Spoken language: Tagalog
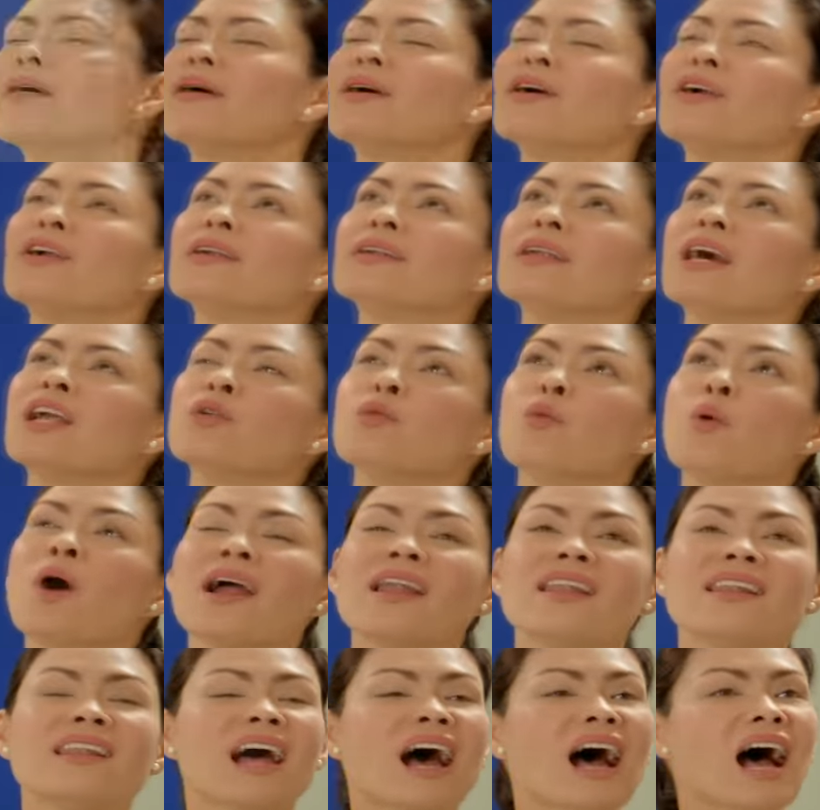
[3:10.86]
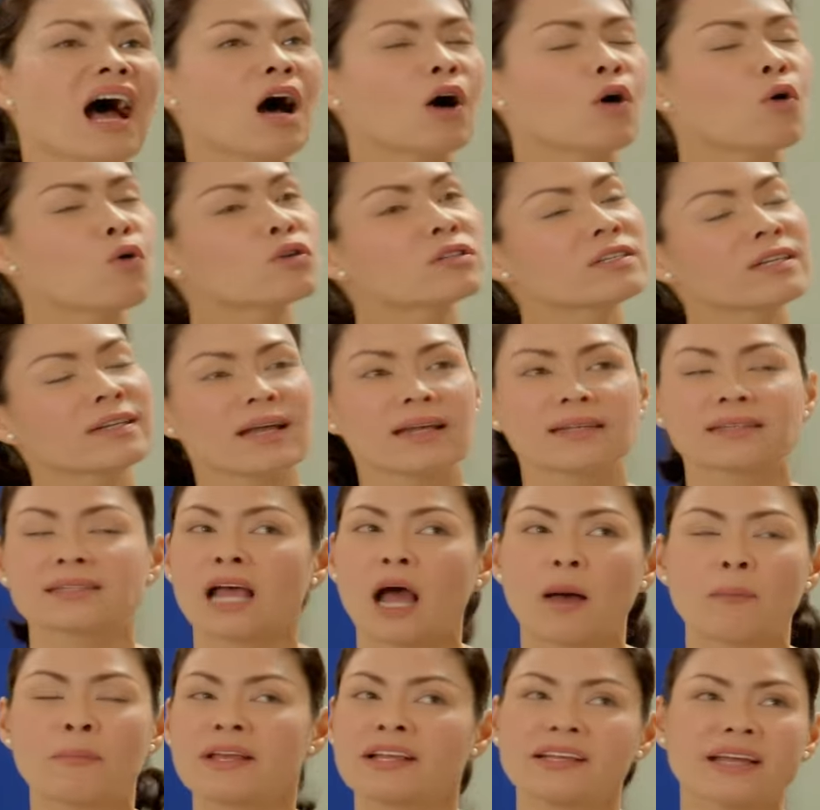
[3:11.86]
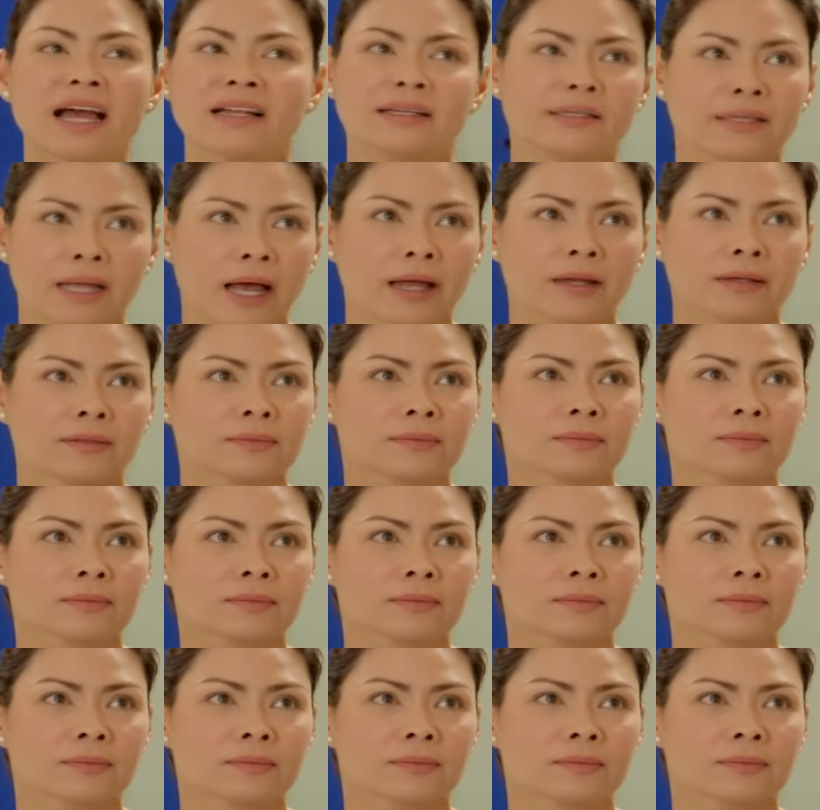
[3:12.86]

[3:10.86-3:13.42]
Hernan, wala akong sinasabing ganyan.